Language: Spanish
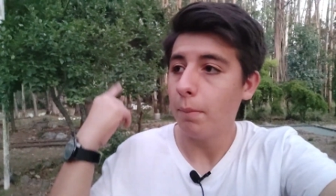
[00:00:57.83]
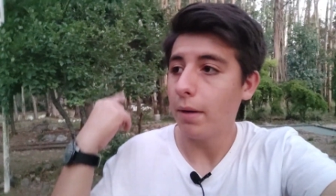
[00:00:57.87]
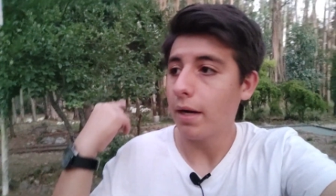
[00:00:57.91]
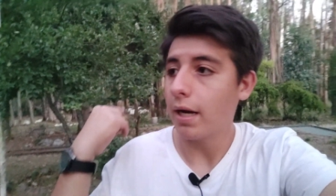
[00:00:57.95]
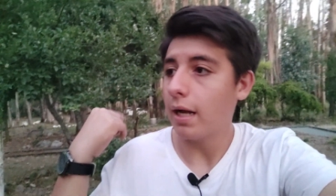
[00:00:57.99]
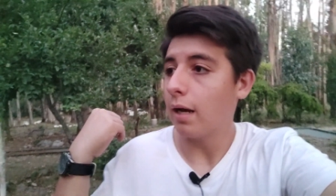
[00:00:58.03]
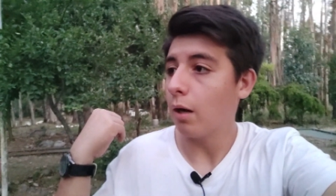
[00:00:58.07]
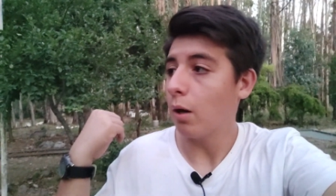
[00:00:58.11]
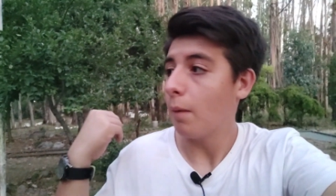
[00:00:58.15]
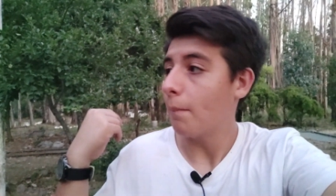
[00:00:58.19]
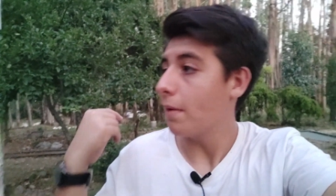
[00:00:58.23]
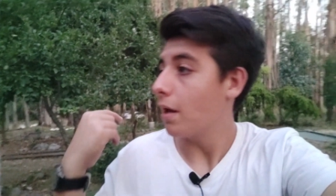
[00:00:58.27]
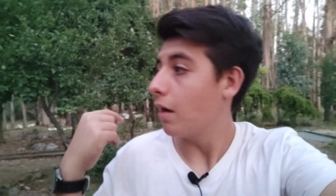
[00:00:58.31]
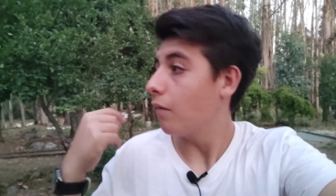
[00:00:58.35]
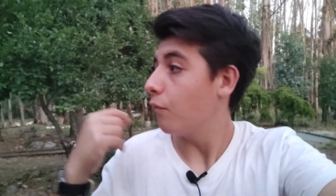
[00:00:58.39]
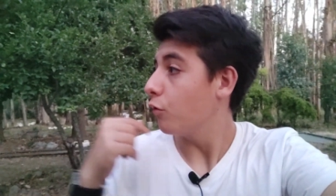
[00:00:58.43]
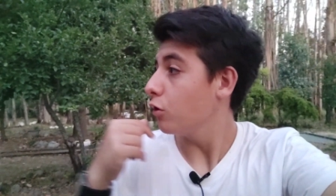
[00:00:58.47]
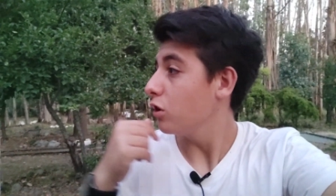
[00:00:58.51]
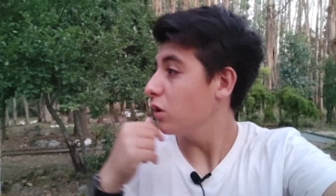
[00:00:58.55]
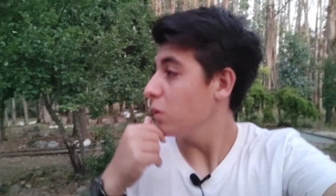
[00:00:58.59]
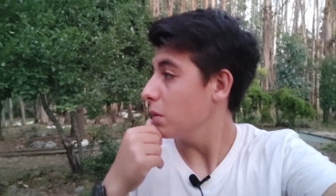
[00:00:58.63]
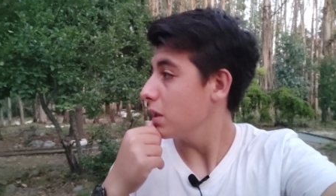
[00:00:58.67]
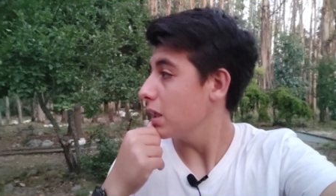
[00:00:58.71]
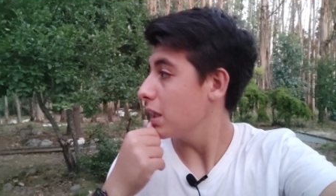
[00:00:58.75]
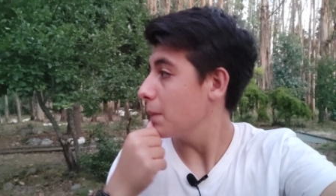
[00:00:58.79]
para cambiar el
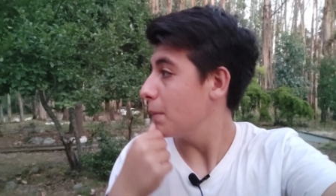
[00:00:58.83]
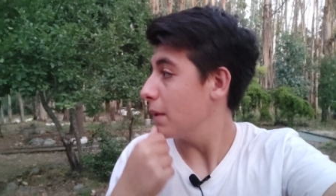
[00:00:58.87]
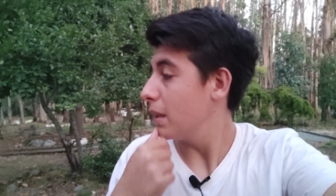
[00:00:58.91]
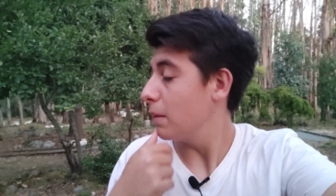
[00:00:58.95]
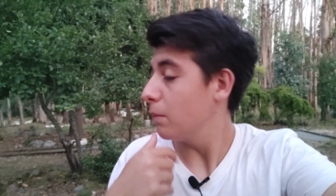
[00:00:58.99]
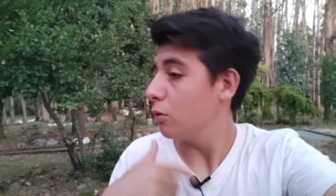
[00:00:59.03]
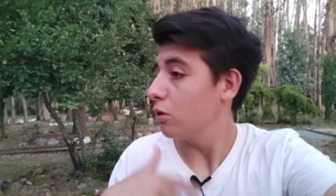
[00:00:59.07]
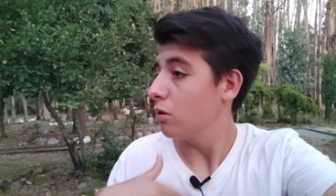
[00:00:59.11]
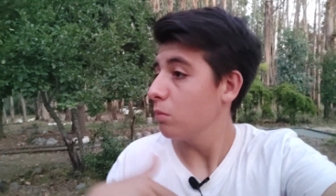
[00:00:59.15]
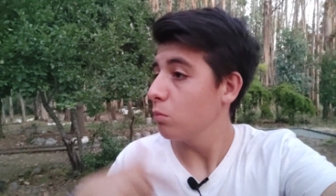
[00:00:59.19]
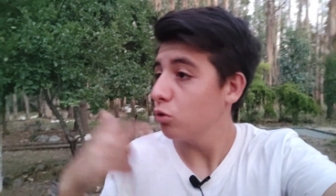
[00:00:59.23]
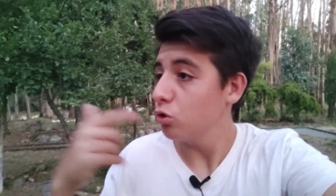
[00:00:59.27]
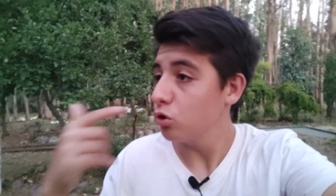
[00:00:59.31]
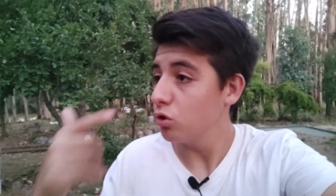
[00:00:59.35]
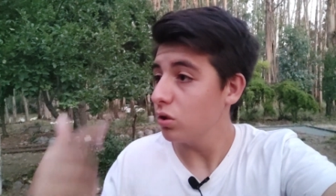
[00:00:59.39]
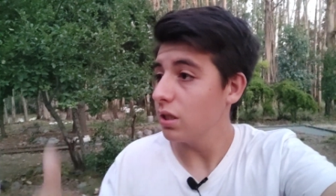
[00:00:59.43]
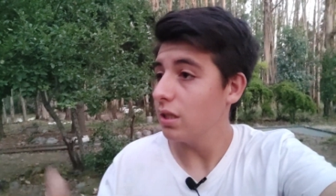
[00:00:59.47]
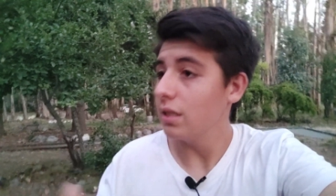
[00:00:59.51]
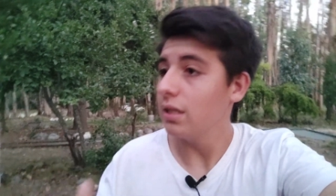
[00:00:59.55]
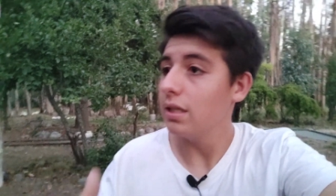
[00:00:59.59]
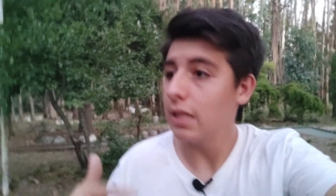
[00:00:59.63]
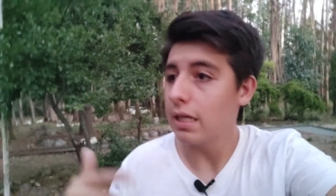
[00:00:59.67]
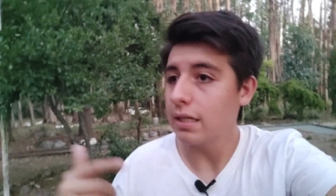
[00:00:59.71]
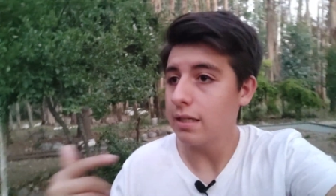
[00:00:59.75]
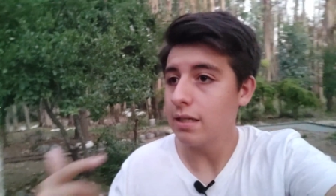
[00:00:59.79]
fondo porque me demora mucho en
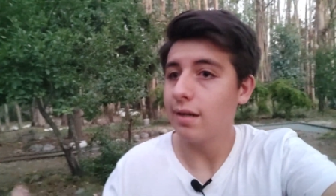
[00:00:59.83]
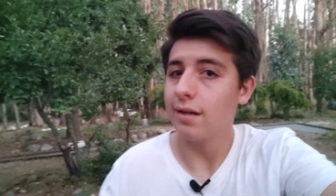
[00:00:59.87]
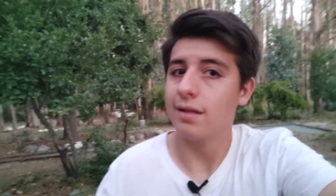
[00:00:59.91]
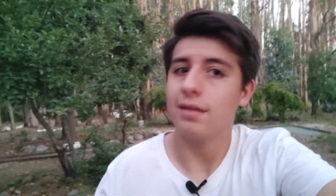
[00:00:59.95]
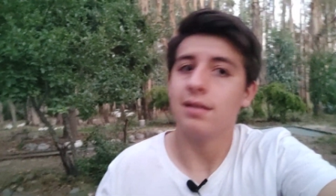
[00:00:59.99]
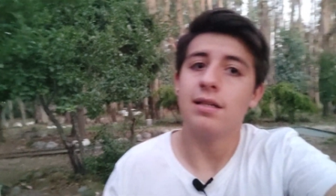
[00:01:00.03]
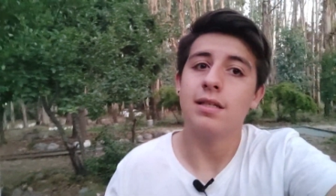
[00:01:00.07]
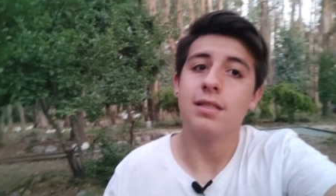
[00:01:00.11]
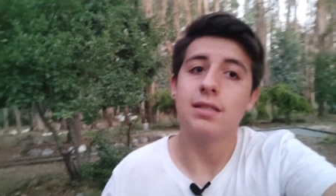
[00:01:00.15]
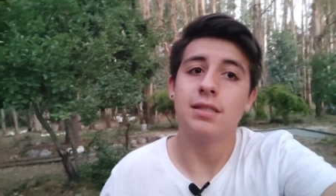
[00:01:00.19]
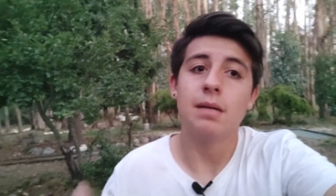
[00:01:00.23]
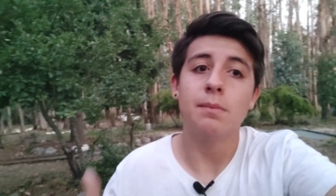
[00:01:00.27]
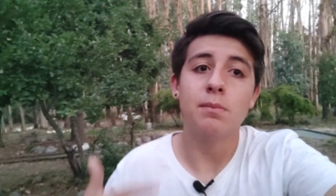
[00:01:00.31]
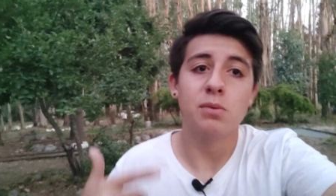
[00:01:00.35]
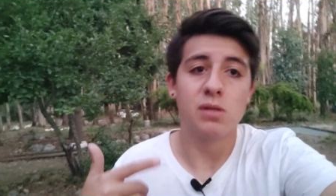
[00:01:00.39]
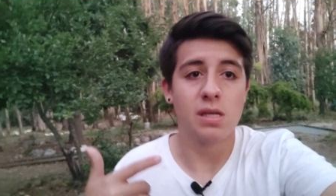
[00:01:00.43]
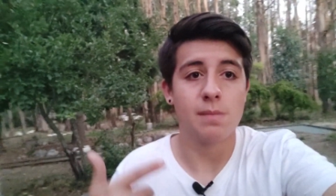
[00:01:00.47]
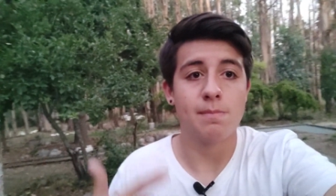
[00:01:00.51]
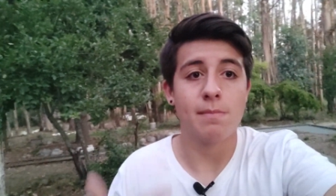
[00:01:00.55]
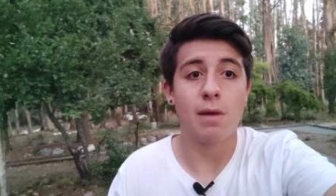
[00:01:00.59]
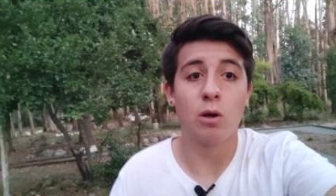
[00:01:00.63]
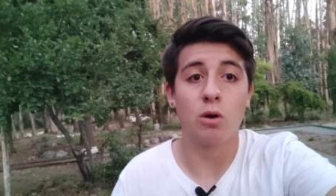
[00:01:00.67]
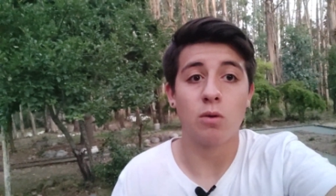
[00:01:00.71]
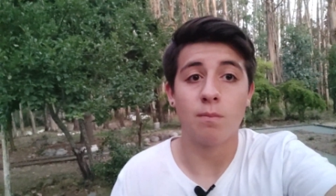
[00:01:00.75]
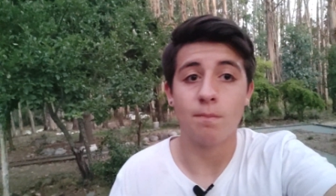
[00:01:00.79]
editar y en renderizar
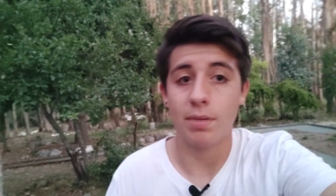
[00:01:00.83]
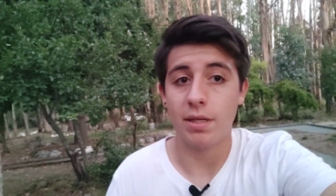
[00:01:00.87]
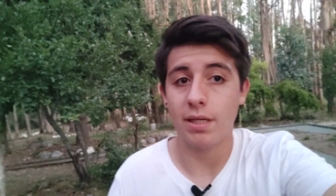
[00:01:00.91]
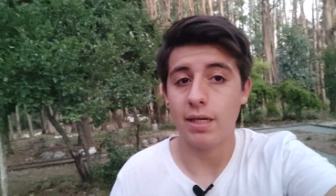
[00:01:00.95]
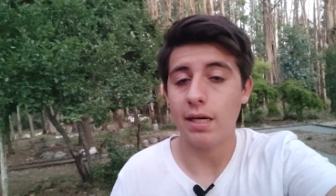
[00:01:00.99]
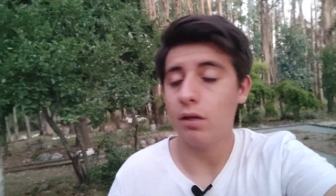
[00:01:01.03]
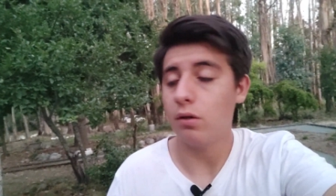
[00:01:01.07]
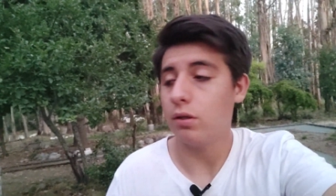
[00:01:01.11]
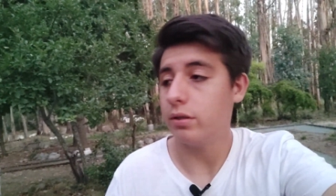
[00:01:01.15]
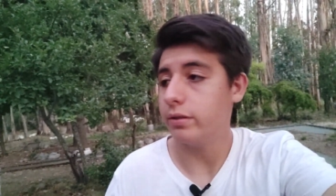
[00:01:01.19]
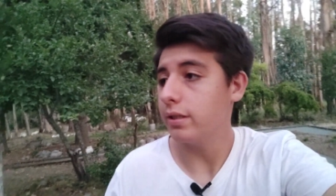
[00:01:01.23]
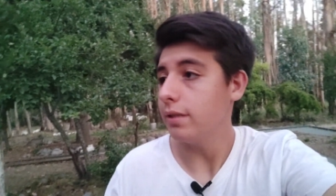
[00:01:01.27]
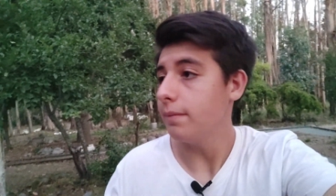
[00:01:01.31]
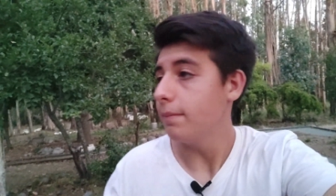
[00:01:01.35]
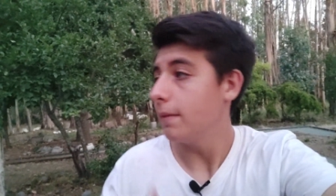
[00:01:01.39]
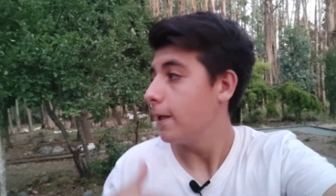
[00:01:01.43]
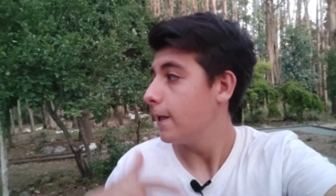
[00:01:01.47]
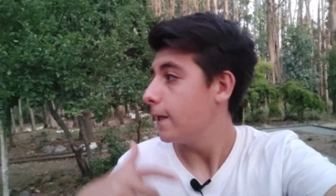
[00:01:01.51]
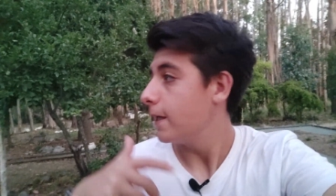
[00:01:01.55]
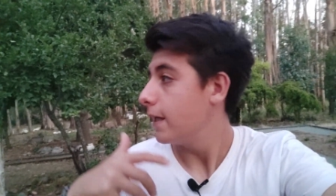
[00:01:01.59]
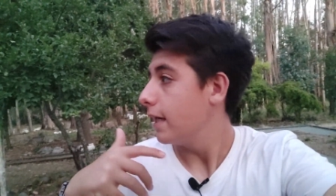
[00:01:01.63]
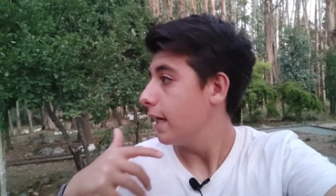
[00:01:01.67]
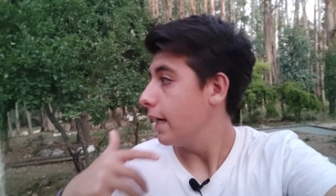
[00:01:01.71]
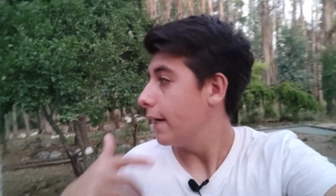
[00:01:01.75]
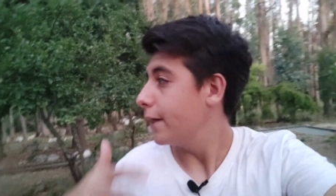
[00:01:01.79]
porque es más complicado así.
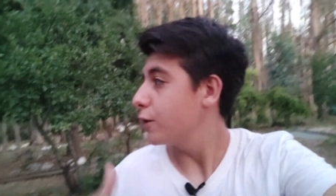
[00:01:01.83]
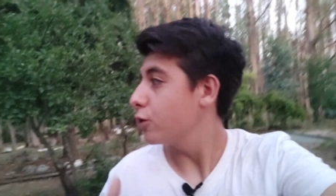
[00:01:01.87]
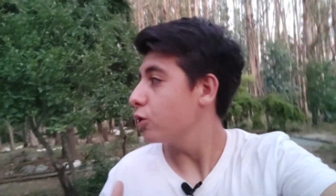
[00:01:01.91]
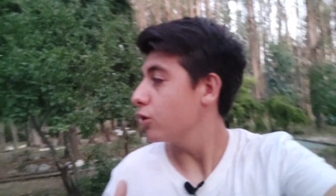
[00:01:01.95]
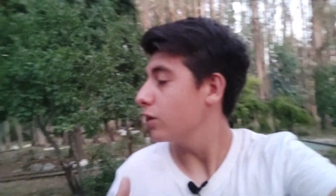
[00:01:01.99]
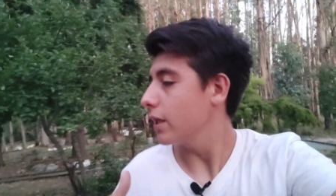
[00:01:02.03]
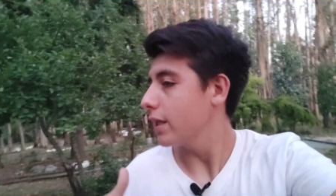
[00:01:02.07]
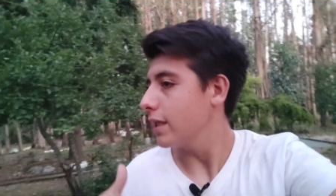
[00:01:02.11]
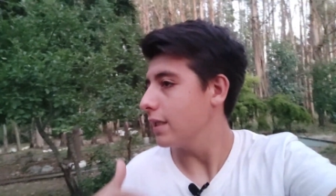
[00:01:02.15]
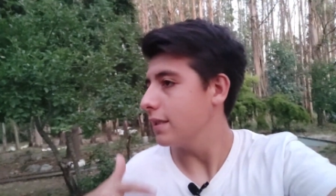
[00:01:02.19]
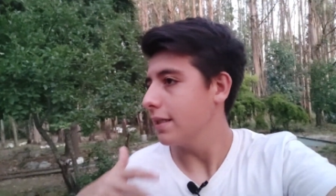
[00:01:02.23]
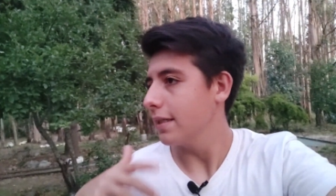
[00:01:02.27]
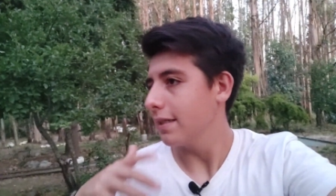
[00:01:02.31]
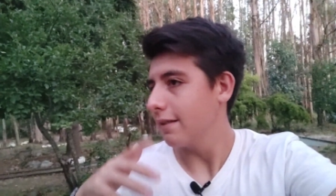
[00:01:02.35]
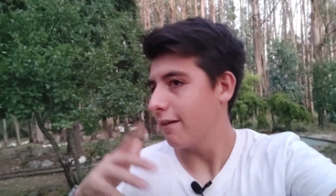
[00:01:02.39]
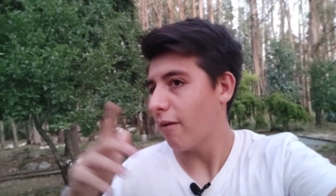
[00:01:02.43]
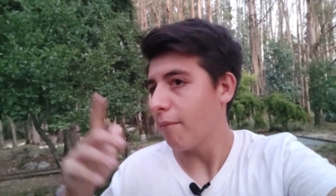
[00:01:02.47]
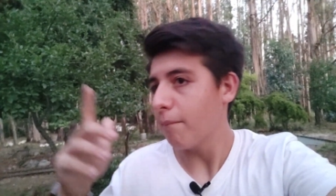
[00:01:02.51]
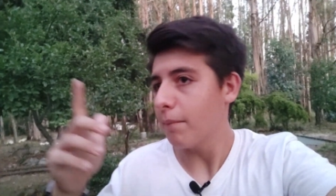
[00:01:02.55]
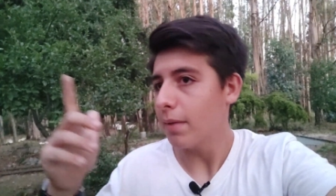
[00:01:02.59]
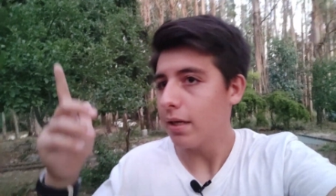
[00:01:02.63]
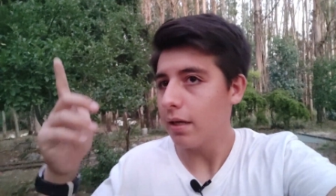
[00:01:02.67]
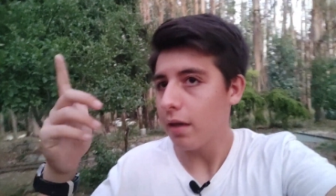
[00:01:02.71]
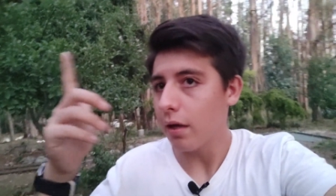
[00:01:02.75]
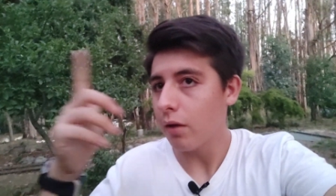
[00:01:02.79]
Entonces quise
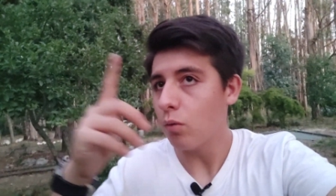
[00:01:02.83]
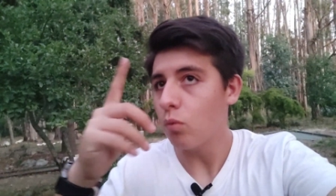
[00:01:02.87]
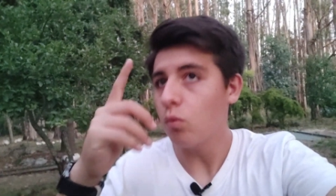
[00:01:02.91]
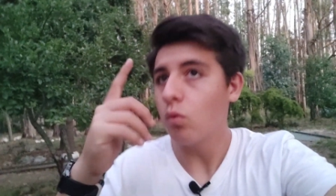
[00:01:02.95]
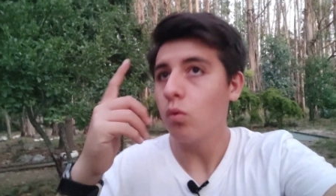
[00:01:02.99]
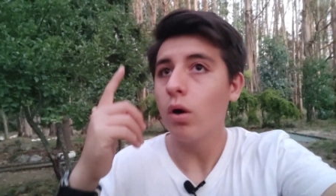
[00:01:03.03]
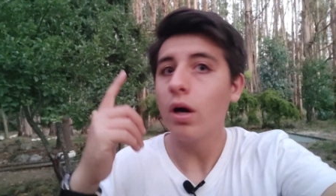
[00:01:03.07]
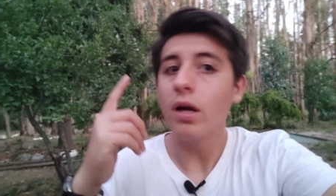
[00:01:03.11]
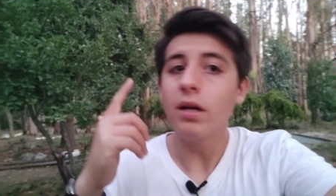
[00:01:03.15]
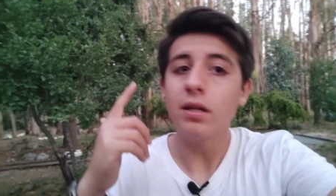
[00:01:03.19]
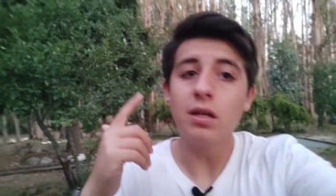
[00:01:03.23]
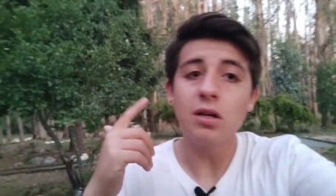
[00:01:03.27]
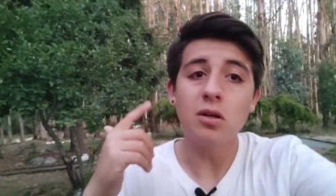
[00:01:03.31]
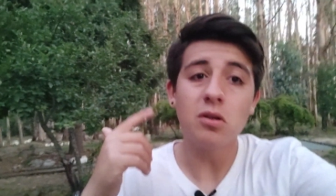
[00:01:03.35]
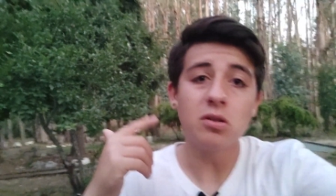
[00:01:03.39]
grabarme en un lugar y